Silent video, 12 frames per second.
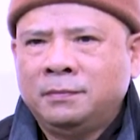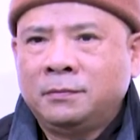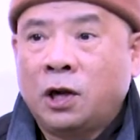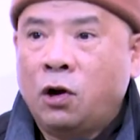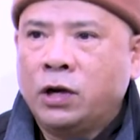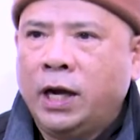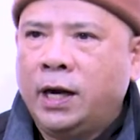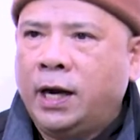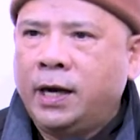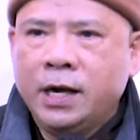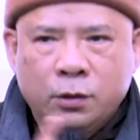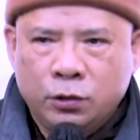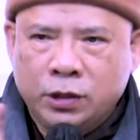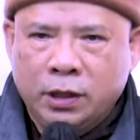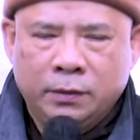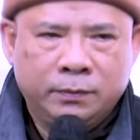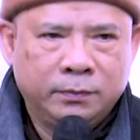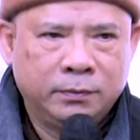Có nghĩa là đừng có
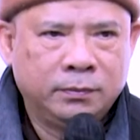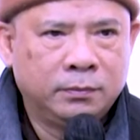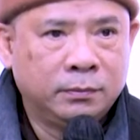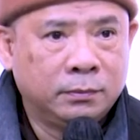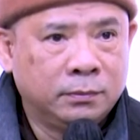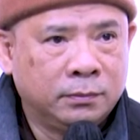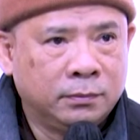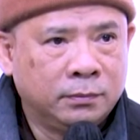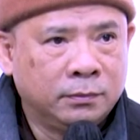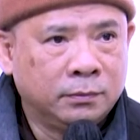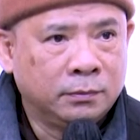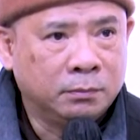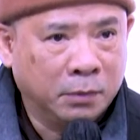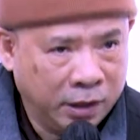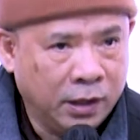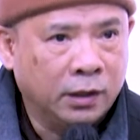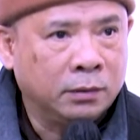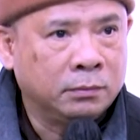sợ
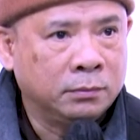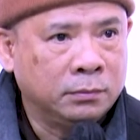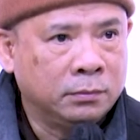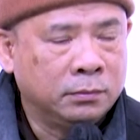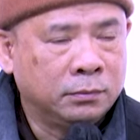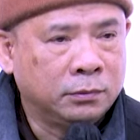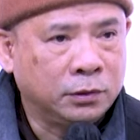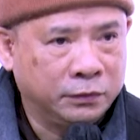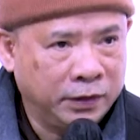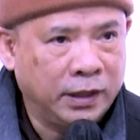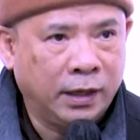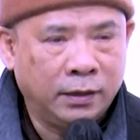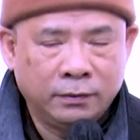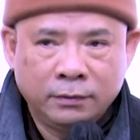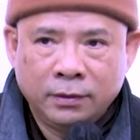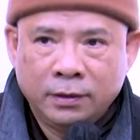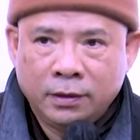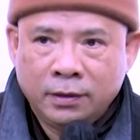mới được. Quý vị thấy.
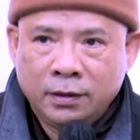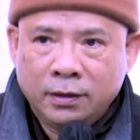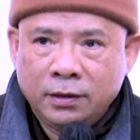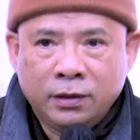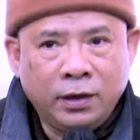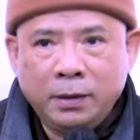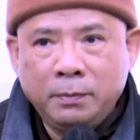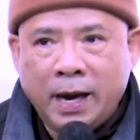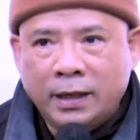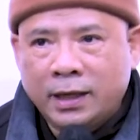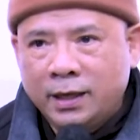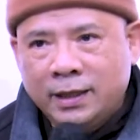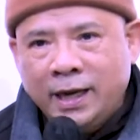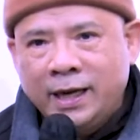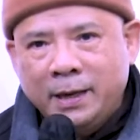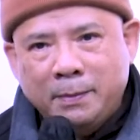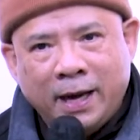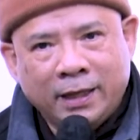Cho nên bản thân thầy
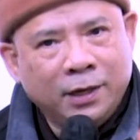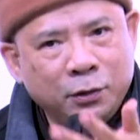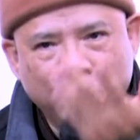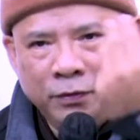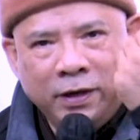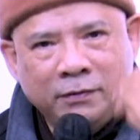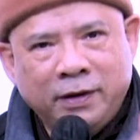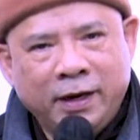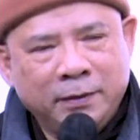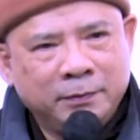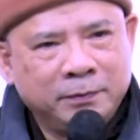nghĩ bản thân quý vị vậy.